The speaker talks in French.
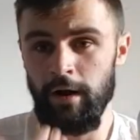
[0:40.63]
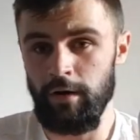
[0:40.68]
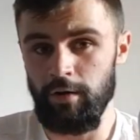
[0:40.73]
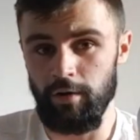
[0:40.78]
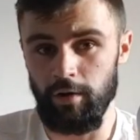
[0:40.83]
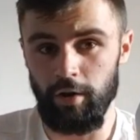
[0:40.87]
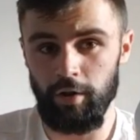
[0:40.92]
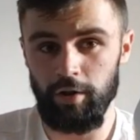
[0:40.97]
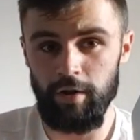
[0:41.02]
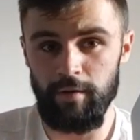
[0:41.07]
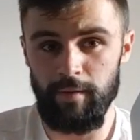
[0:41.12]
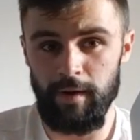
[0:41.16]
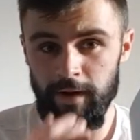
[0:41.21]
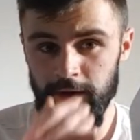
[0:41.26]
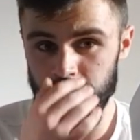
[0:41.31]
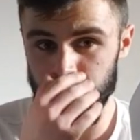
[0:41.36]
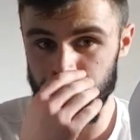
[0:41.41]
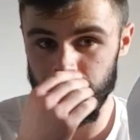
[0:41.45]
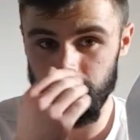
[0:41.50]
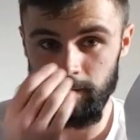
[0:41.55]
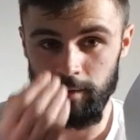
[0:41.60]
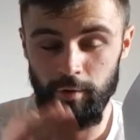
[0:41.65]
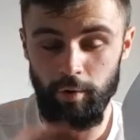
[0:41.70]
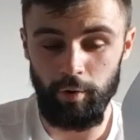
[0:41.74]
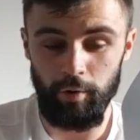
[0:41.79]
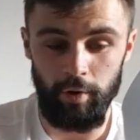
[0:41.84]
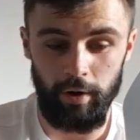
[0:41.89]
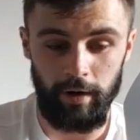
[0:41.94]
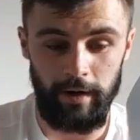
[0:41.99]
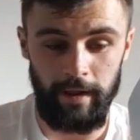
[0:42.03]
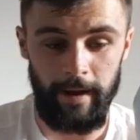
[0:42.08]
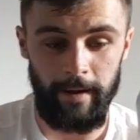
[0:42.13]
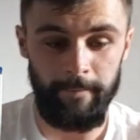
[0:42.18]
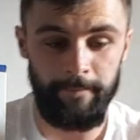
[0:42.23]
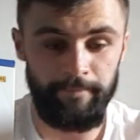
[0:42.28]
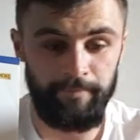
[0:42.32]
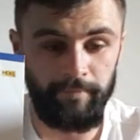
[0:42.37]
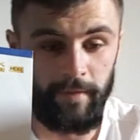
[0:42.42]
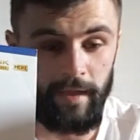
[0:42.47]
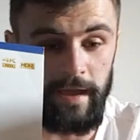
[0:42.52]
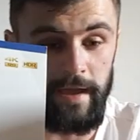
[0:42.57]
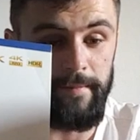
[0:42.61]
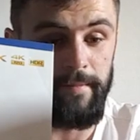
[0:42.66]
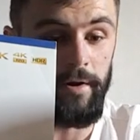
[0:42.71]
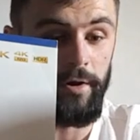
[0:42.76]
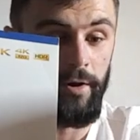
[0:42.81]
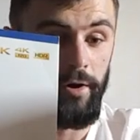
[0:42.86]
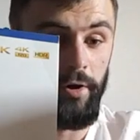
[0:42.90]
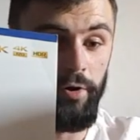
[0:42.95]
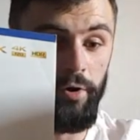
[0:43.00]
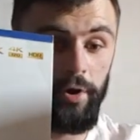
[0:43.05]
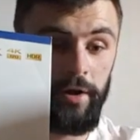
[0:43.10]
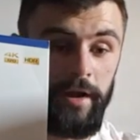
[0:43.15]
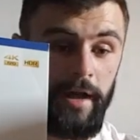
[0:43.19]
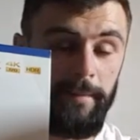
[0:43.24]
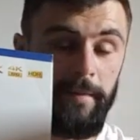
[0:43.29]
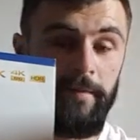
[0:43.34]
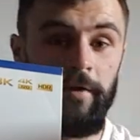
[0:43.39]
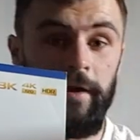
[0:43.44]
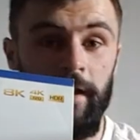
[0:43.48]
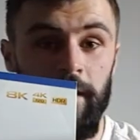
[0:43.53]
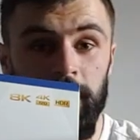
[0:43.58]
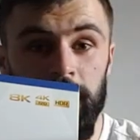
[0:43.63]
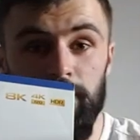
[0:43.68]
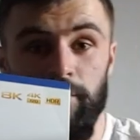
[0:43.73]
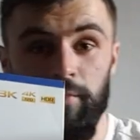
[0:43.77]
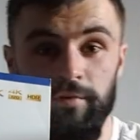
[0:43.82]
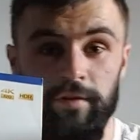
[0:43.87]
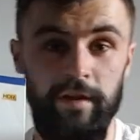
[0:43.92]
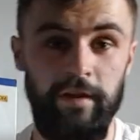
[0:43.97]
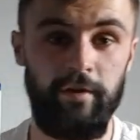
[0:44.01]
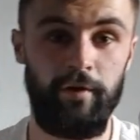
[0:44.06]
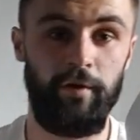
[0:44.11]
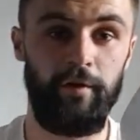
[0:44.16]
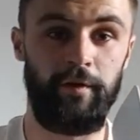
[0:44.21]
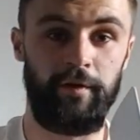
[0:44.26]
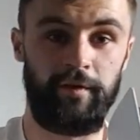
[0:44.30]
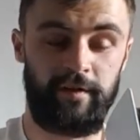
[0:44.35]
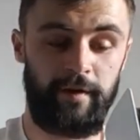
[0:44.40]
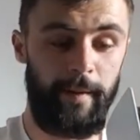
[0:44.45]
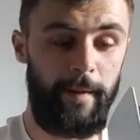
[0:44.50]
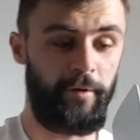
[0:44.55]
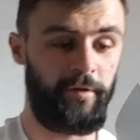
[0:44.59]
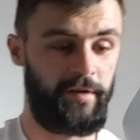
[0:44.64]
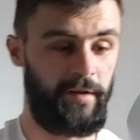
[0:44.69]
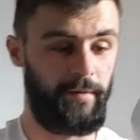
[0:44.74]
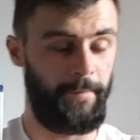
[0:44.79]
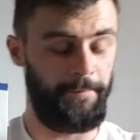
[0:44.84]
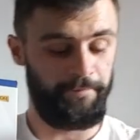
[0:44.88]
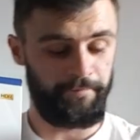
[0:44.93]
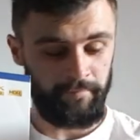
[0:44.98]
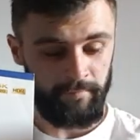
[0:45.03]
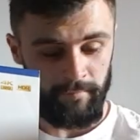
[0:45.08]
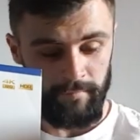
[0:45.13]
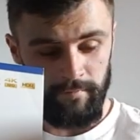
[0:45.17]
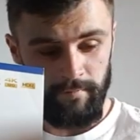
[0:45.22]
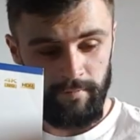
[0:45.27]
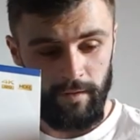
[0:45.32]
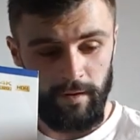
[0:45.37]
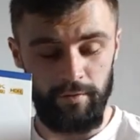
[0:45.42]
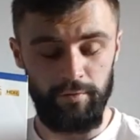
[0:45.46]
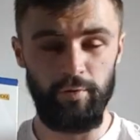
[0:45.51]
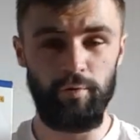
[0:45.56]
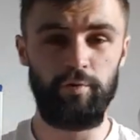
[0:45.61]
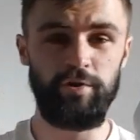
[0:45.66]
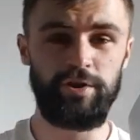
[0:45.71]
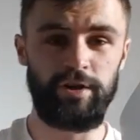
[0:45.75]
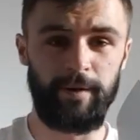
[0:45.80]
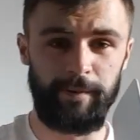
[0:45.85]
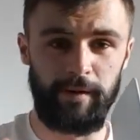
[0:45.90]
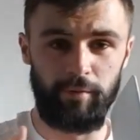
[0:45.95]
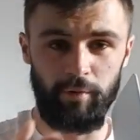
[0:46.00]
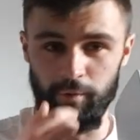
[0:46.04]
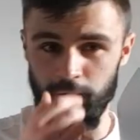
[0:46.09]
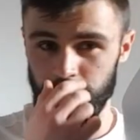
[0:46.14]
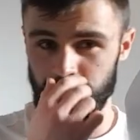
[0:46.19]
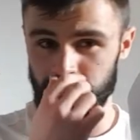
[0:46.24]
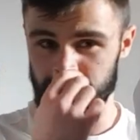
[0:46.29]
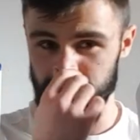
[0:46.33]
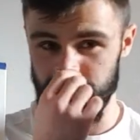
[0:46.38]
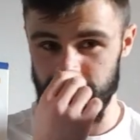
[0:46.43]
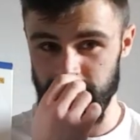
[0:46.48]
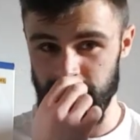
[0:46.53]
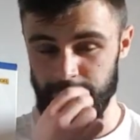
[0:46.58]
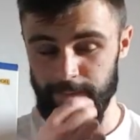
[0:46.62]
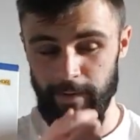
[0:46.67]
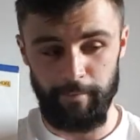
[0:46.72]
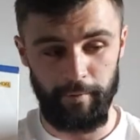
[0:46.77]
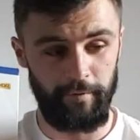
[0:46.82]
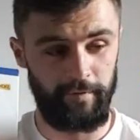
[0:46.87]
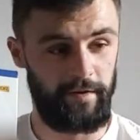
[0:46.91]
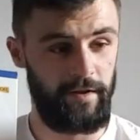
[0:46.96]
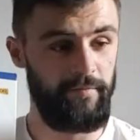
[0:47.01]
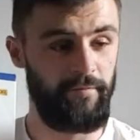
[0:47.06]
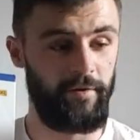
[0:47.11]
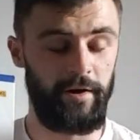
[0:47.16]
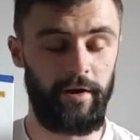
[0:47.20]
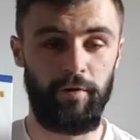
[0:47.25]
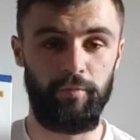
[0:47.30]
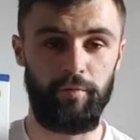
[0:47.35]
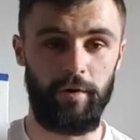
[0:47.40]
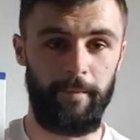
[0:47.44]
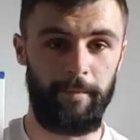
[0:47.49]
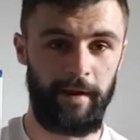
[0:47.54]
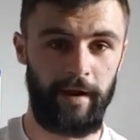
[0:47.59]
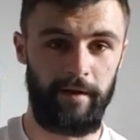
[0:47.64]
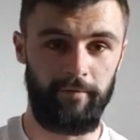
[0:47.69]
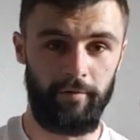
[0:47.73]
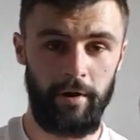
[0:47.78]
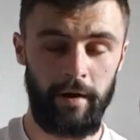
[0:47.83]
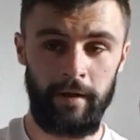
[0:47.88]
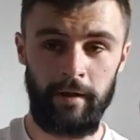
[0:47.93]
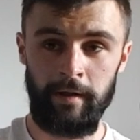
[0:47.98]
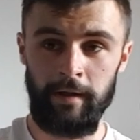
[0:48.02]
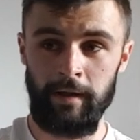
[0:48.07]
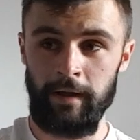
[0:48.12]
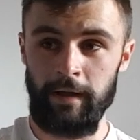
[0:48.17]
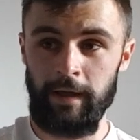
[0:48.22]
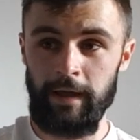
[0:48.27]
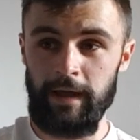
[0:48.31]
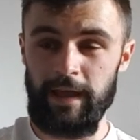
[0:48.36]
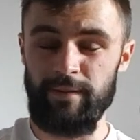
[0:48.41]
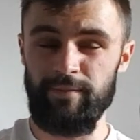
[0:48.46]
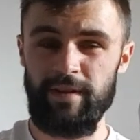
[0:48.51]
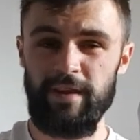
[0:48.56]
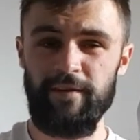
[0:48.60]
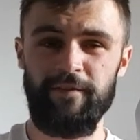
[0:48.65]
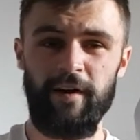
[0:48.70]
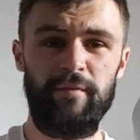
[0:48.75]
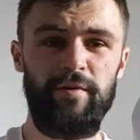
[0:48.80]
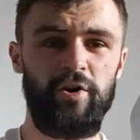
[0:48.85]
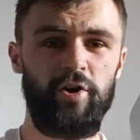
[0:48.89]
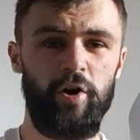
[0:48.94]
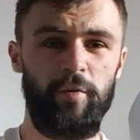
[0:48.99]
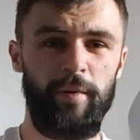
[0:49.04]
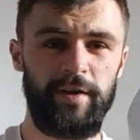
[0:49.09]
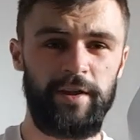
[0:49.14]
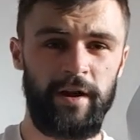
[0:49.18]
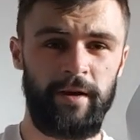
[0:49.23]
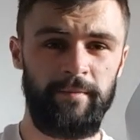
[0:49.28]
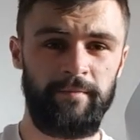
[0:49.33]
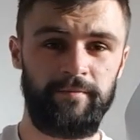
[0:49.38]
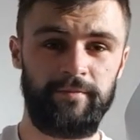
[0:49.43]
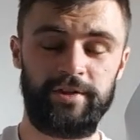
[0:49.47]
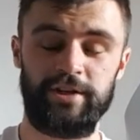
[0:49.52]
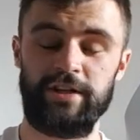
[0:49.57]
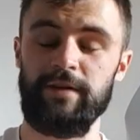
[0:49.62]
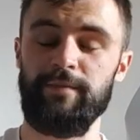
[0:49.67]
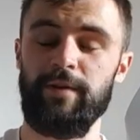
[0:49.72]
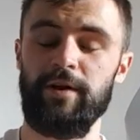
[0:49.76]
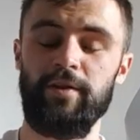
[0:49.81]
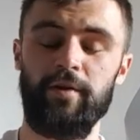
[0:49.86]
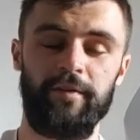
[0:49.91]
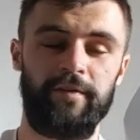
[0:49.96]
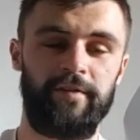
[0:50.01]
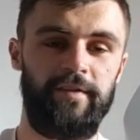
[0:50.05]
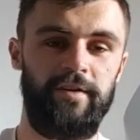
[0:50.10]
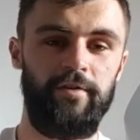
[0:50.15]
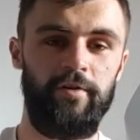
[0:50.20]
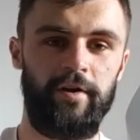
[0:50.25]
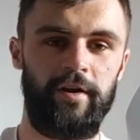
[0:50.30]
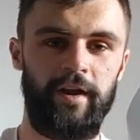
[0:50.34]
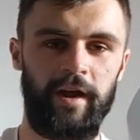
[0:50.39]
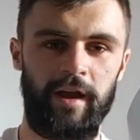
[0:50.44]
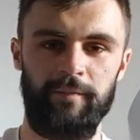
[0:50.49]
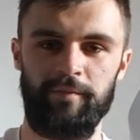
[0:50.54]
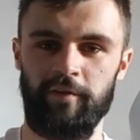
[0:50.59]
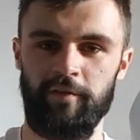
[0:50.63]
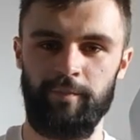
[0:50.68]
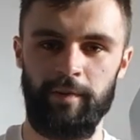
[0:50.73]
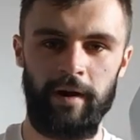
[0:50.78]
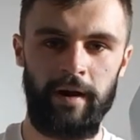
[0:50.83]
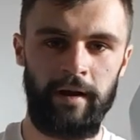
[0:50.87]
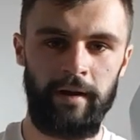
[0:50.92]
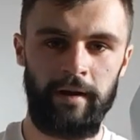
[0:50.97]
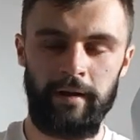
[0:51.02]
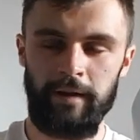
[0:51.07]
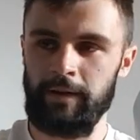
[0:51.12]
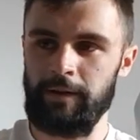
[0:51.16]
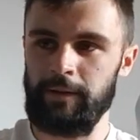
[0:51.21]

le lendemain, go Leclerc. Et euh, Leclerc, ben voilà, ils m'ont dit que c'était pas possible. Du coup, j'appelle mon cousin, je dis c'est pas possible, voilà, on pourra pas l'avoir. Il me dit va Micromania. J'ai dit bah non, si Leclerc ils peuvent pas,